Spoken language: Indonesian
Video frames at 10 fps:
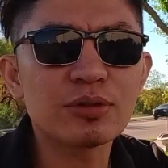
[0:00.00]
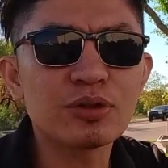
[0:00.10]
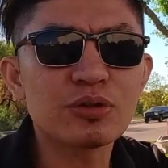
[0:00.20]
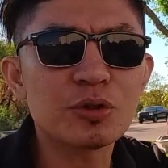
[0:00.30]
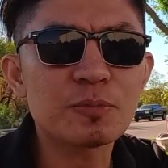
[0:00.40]

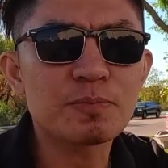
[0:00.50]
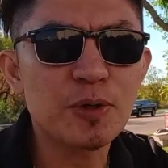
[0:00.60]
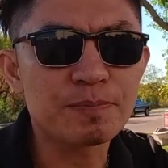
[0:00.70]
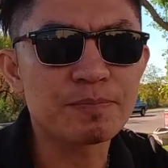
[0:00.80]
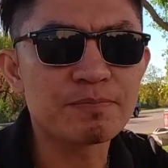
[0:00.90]
untuk
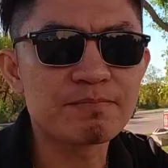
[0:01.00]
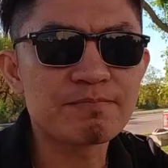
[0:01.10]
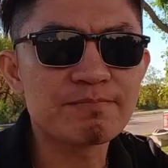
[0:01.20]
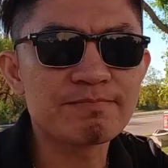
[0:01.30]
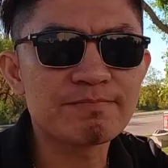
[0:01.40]
pup
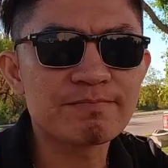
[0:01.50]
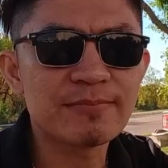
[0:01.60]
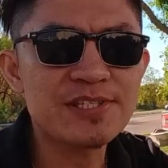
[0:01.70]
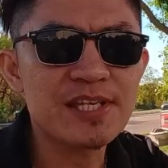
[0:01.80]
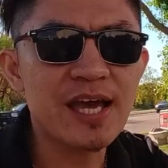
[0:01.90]

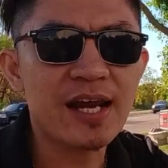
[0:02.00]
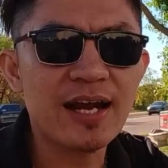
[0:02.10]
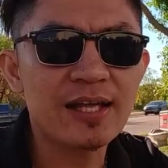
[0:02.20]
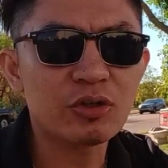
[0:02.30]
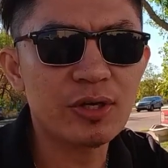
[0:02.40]
di sini
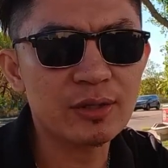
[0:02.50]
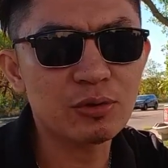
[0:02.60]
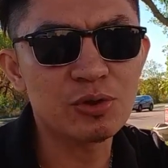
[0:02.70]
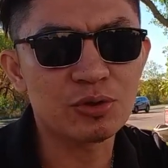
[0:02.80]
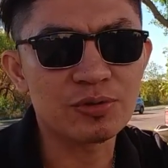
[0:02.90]
adalah toilet
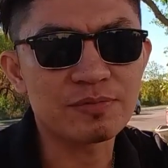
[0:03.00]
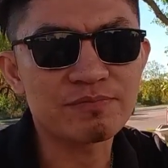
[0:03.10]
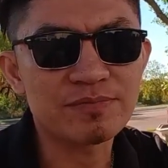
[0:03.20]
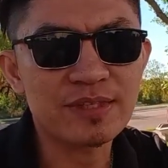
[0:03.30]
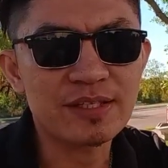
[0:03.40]
duduk.
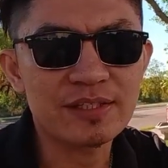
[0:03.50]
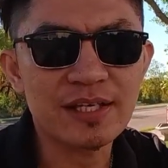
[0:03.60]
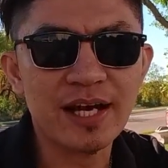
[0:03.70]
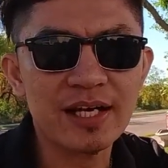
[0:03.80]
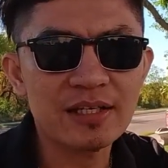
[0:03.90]

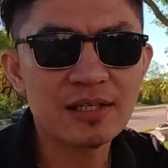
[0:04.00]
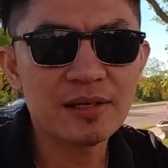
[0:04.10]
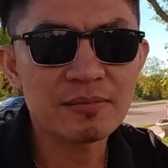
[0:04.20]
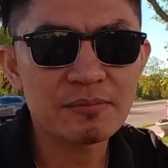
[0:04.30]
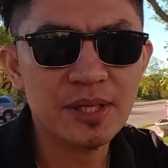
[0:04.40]
Ya kan?
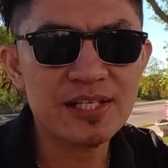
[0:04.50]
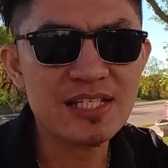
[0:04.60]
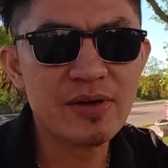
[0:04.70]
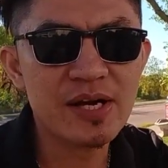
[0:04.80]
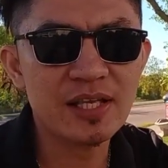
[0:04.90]
Beda
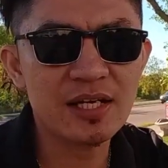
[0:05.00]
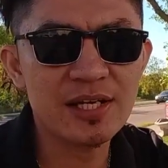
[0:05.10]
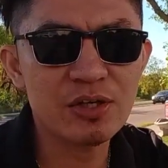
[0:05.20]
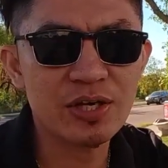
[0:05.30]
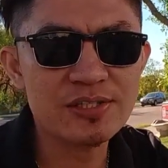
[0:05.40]
sama kita di
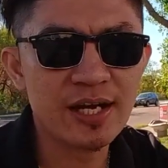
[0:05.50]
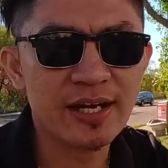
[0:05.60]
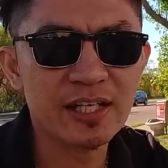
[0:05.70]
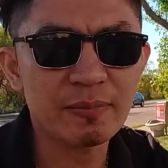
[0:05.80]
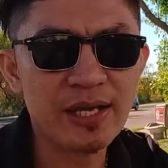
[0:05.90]
Indonesia
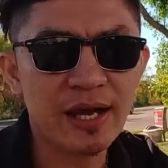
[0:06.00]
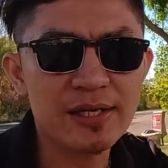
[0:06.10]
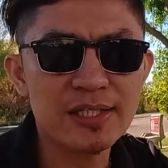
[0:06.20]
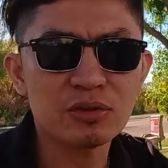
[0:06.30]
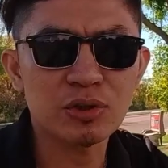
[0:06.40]
kan kebanyakan
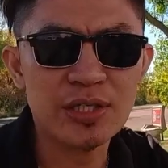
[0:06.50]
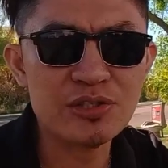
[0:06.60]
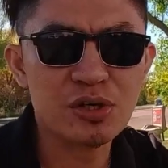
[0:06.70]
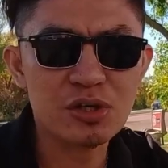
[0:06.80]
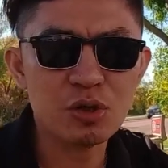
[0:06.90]
itu toilet
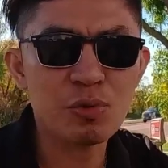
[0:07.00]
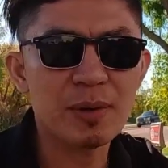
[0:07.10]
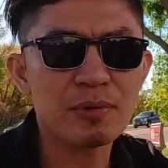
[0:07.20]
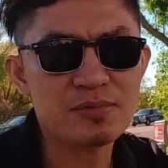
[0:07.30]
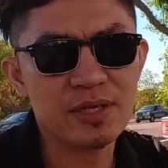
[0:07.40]
jongkok
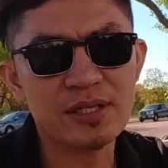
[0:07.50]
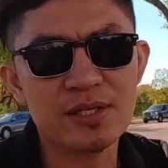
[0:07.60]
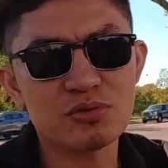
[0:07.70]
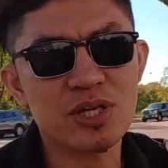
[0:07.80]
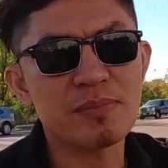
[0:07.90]
walaupun
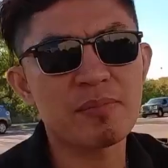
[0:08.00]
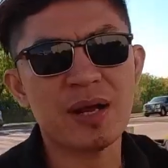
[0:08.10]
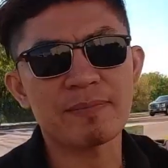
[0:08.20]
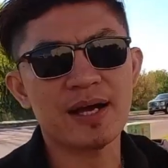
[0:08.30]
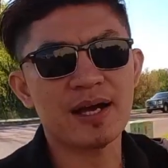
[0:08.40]
sebenarnya sudah
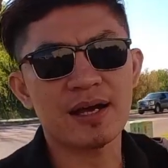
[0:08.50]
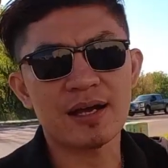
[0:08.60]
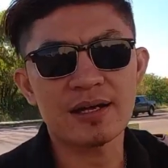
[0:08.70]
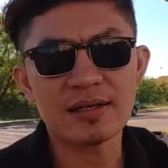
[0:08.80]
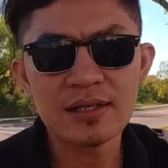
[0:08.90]
beberapa
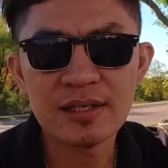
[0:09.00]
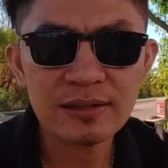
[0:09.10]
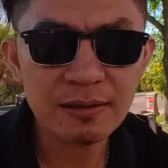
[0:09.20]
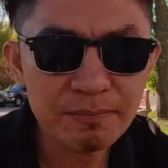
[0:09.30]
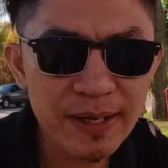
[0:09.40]

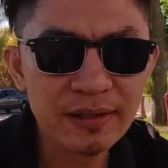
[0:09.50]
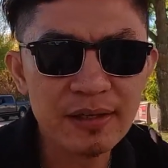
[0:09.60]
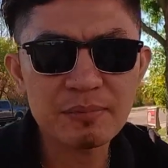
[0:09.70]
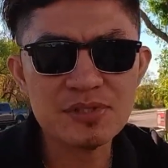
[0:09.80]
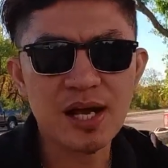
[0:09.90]
tempat
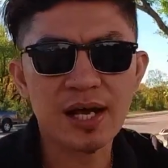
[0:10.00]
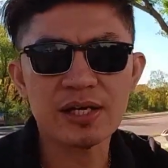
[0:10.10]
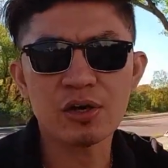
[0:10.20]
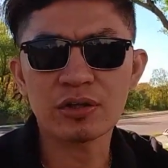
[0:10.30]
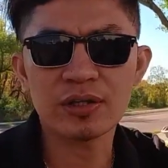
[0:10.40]
misalkan
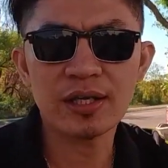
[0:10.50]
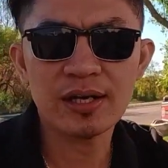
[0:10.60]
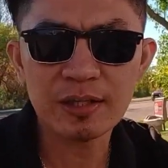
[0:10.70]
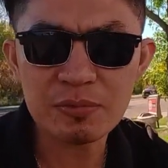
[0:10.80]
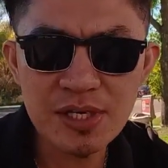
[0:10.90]
di hotel
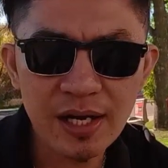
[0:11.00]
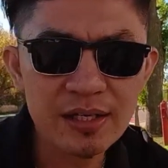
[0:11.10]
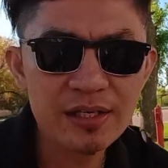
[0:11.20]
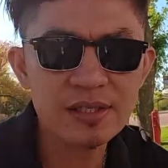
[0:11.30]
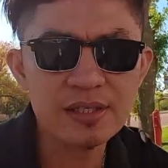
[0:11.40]
atau
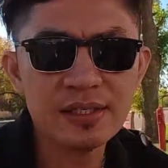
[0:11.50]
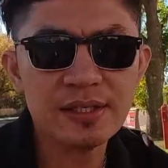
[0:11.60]
misalkan di